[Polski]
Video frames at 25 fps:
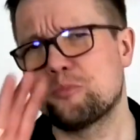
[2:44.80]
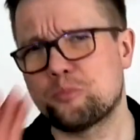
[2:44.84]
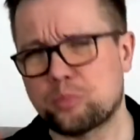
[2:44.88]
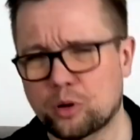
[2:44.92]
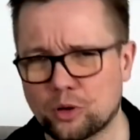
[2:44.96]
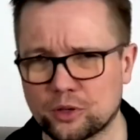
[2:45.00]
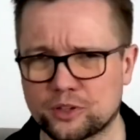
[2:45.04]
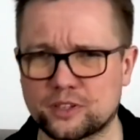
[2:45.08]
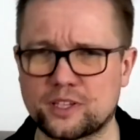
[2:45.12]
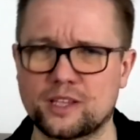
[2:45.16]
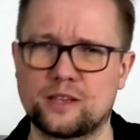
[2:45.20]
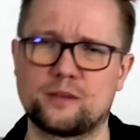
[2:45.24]

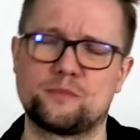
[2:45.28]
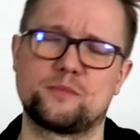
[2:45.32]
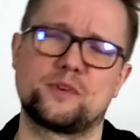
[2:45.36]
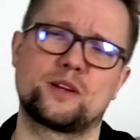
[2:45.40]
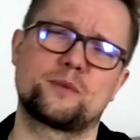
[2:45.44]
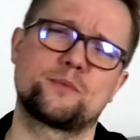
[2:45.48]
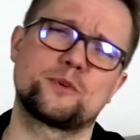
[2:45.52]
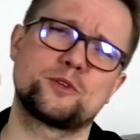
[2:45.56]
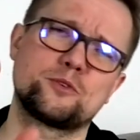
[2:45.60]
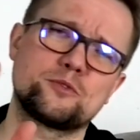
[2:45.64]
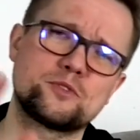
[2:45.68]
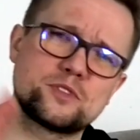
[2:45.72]
potem,
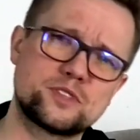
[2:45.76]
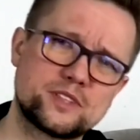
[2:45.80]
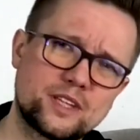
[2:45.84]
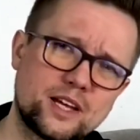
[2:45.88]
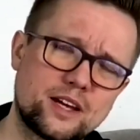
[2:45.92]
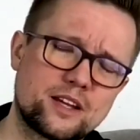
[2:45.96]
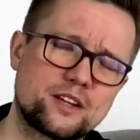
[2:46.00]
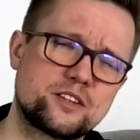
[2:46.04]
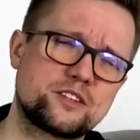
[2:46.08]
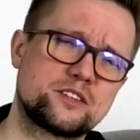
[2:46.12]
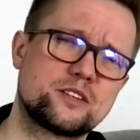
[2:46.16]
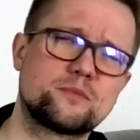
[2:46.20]
jak będą
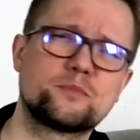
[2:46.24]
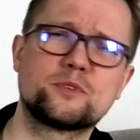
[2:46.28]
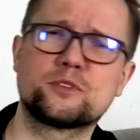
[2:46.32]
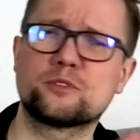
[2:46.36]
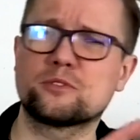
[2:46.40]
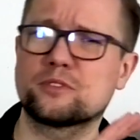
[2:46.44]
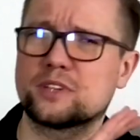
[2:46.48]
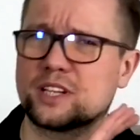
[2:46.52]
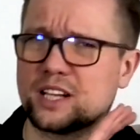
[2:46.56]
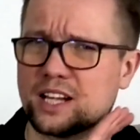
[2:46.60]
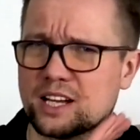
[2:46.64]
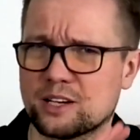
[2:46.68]
starsze,
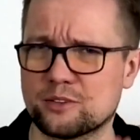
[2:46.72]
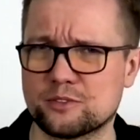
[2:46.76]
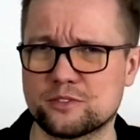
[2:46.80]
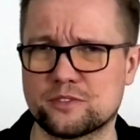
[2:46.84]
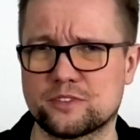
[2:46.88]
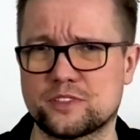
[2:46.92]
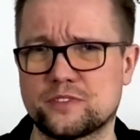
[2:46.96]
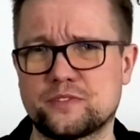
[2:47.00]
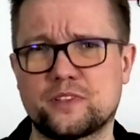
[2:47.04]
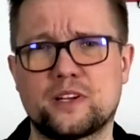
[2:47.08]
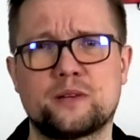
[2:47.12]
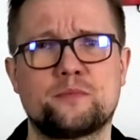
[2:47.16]
będą
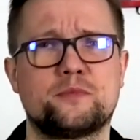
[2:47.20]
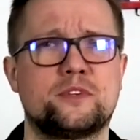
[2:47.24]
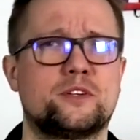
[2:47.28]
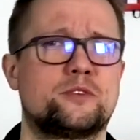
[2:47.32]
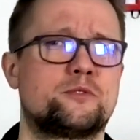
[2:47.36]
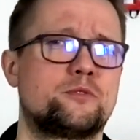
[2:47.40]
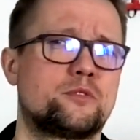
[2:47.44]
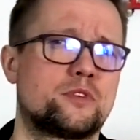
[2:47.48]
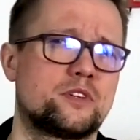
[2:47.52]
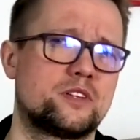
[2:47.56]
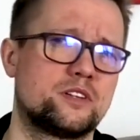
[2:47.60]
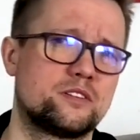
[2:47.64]
grały z wami,
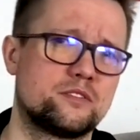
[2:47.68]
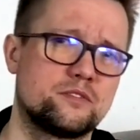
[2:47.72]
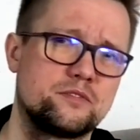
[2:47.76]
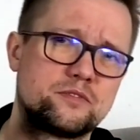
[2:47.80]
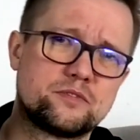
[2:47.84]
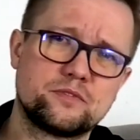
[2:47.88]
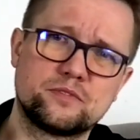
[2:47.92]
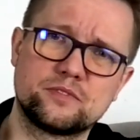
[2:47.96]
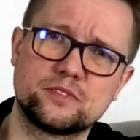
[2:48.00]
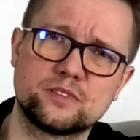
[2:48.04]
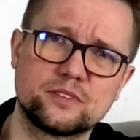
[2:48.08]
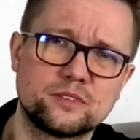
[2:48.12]
kurde,
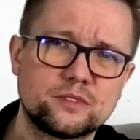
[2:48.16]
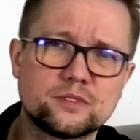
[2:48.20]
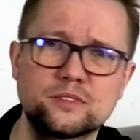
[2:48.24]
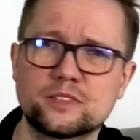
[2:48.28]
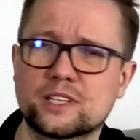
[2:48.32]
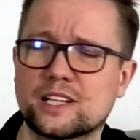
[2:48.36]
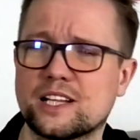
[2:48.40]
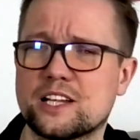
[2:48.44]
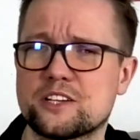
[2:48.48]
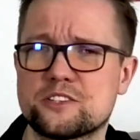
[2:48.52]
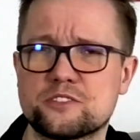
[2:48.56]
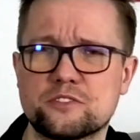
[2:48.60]
w
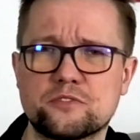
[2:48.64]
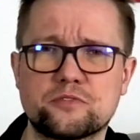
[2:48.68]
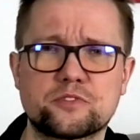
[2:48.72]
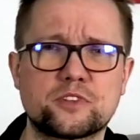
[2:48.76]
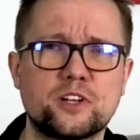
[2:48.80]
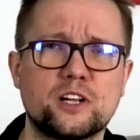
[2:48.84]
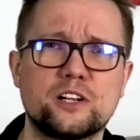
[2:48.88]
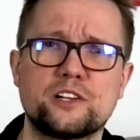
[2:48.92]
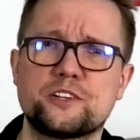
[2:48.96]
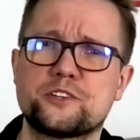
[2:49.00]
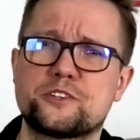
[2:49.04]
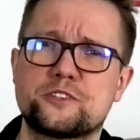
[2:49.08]
Clash of
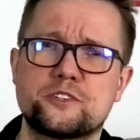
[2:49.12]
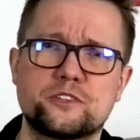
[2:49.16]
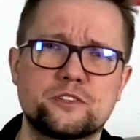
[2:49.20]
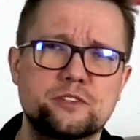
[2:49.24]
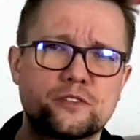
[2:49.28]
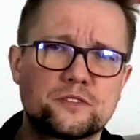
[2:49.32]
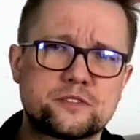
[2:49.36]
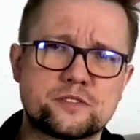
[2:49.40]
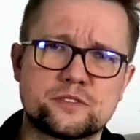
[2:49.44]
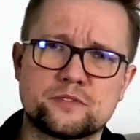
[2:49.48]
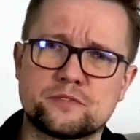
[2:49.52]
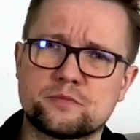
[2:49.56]

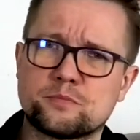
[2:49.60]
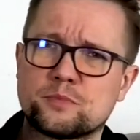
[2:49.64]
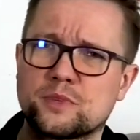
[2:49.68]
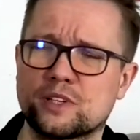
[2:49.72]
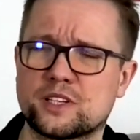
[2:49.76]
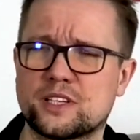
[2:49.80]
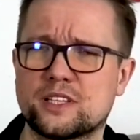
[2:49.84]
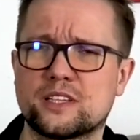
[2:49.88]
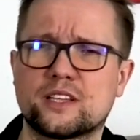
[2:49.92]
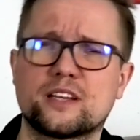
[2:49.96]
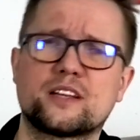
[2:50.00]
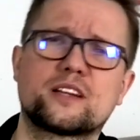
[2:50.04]
Cultures, w
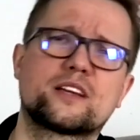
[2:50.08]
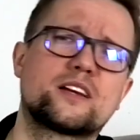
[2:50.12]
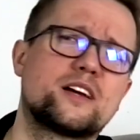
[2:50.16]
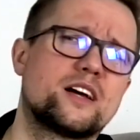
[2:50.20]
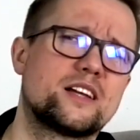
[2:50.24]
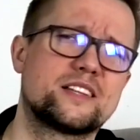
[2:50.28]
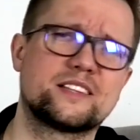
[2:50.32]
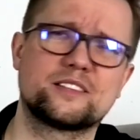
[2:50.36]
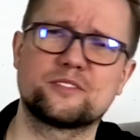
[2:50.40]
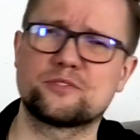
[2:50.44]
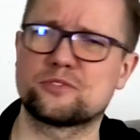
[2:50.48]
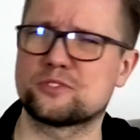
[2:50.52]
Machina
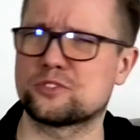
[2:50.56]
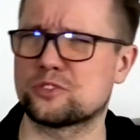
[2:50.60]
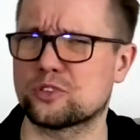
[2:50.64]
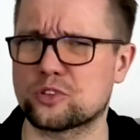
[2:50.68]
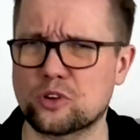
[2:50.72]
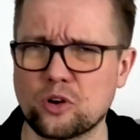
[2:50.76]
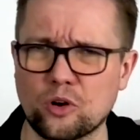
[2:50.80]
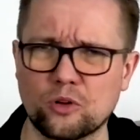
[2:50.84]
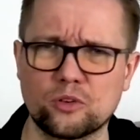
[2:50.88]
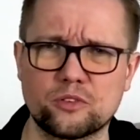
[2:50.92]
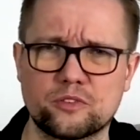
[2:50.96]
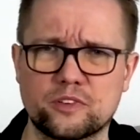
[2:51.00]
Arcane, w
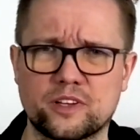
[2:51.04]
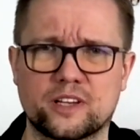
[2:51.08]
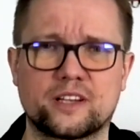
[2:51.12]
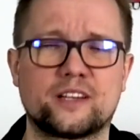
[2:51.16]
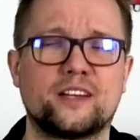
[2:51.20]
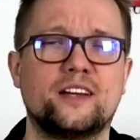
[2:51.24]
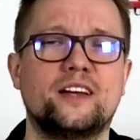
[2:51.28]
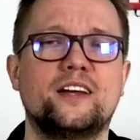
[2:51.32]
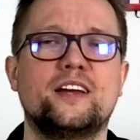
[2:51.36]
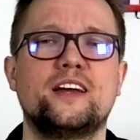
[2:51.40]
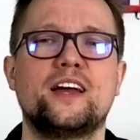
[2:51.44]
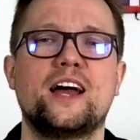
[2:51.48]
cokolwiek.
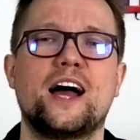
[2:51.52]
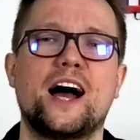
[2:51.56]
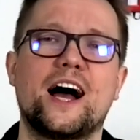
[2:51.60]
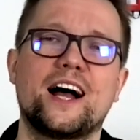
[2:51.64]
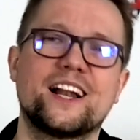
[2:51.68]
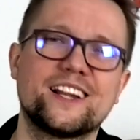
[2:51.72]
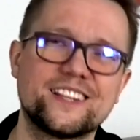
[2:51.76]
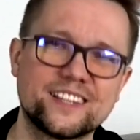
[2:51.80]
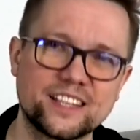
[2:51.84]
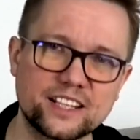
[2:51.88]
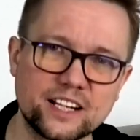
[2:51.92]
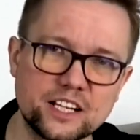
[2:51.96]

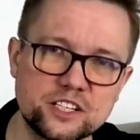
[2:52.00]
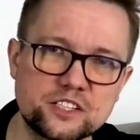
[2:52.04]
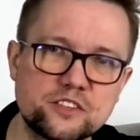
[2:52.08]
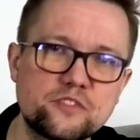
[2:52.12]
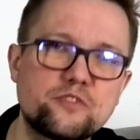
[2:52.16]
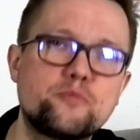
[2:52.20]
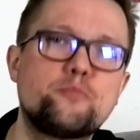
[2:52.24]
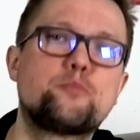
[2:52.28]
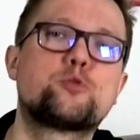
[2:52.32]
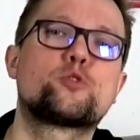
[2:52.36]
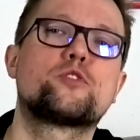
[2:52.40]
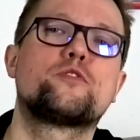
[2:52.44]
Ale na razie
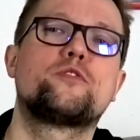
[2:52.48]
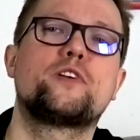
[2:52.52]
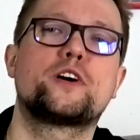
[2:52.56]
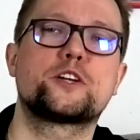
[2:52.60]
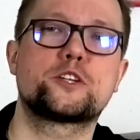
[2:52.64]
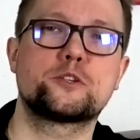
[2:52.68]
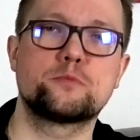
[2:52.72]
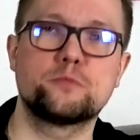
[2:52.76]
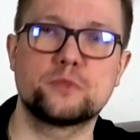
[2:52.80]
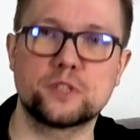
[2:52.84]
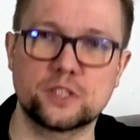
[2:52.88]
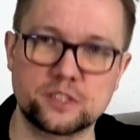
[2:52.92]

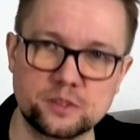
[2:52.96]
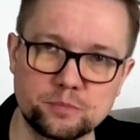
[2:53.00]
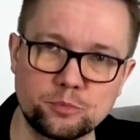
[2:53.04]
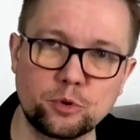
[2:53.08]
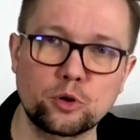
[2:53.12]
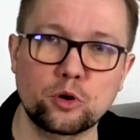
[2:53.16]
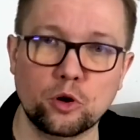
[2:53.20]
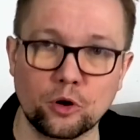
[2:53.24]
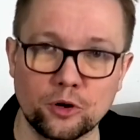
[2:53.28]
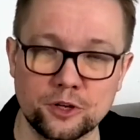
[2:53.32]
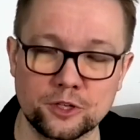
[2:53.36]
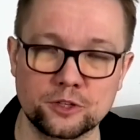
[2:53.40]
wprowadźmy je
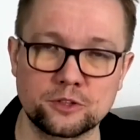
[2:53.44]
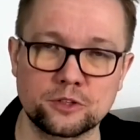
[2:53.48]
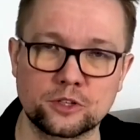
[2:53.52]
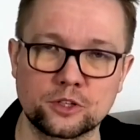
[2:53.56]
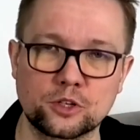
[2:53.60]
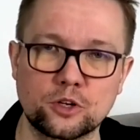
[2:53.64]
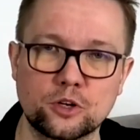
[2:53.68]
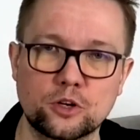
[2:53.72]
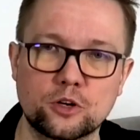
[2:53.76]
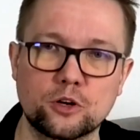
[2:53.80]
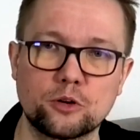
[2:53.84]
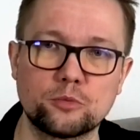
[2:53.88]
spokojnie do
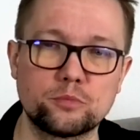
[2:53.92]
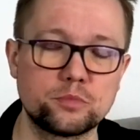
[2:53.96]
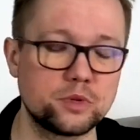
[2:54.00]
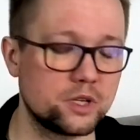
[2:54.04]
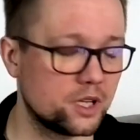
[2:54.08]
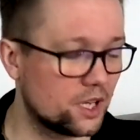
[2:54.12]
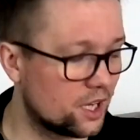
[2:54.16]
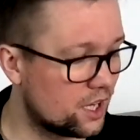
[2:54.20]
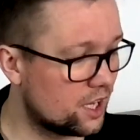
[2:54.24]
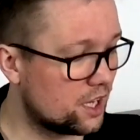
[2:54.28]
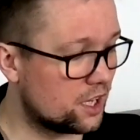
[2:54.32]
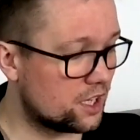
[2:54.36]
tego
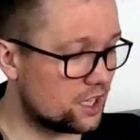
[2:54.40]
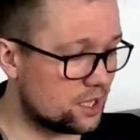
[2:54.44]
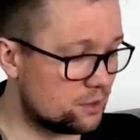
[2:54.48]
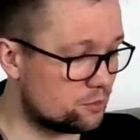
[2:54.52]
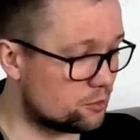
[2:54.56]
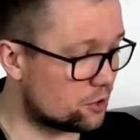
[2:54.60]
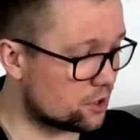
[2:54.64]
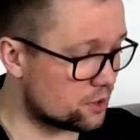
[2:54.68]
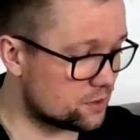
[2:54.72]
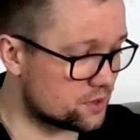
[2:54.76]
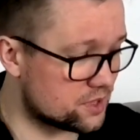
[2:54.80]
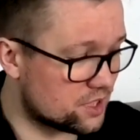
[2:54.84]
hobby i
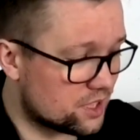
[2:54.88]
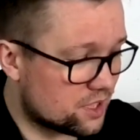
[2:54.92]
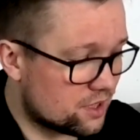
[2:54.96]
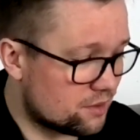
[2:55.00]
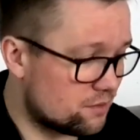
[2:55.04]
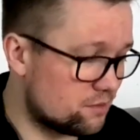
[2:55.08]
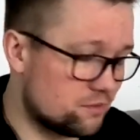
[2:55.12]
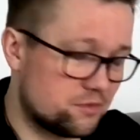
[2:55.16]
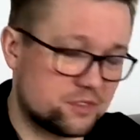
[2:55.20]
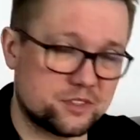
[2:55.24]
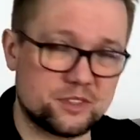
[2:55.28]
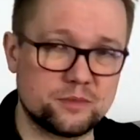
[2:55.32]
moim
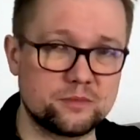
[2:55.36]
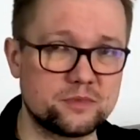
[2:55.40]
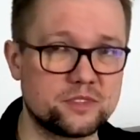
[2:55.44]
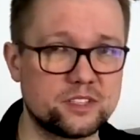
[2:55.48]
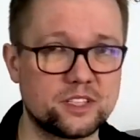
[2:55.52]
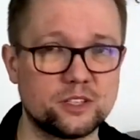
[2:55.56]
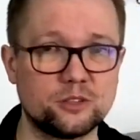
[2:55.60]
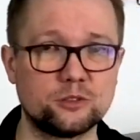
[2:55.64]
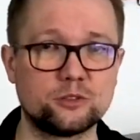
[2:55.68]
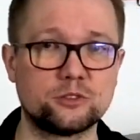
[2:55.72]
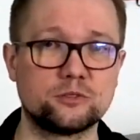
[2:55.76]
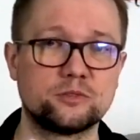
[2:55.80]
zdaniem w tym
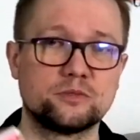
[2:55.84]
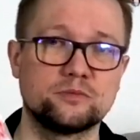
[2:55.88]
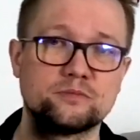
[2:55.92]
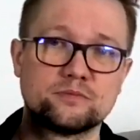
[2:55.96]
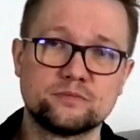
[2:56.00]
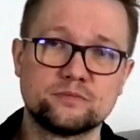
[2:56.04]
celu